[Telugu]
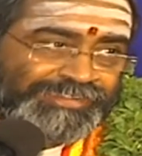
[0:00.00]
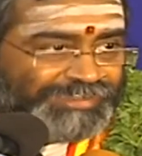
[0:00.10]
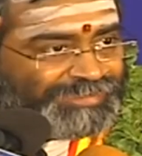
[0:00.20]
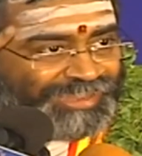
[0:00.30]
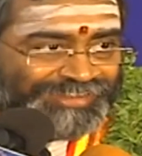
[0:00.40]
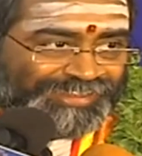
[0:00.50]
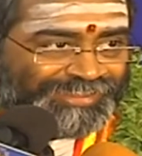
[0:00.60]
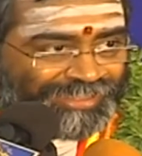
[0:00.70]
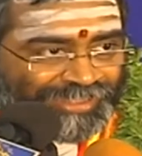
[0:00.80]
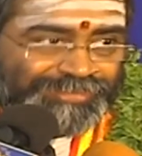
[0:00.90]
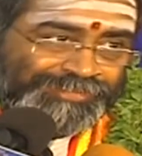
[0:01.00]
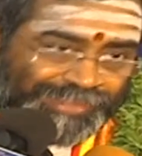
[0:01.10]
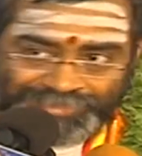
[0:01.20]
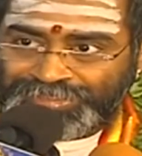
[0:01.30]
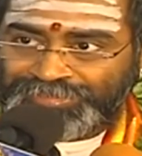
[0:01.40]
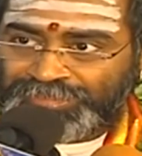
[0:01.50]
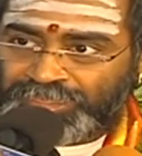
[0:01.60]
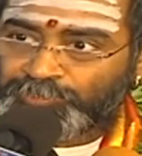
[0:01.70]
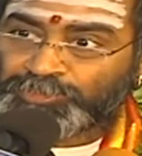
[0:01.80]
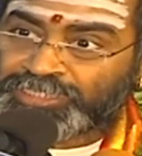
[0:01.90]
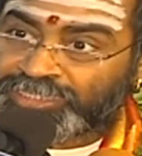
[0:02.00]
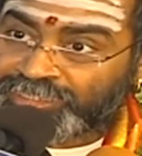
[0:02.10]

తండ్రి ఆయనే ఆయనకి తాత ఆయనే ఆయనకు ముత్తాత